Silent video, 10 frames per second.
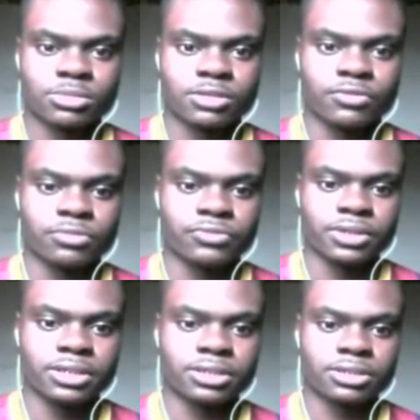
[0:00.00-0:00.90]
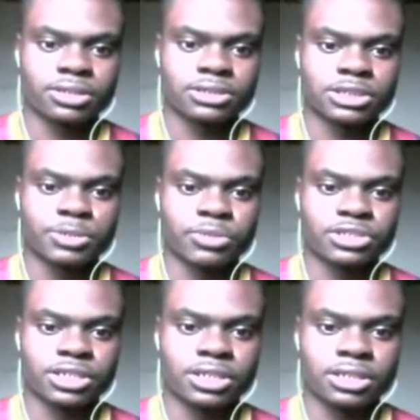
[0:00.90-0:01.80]
Mas ah, vamos ver aí se a gente
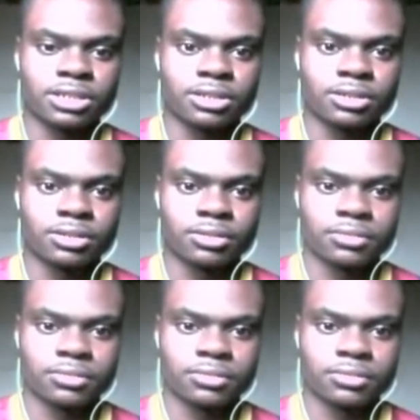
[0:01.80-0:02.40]
pode render.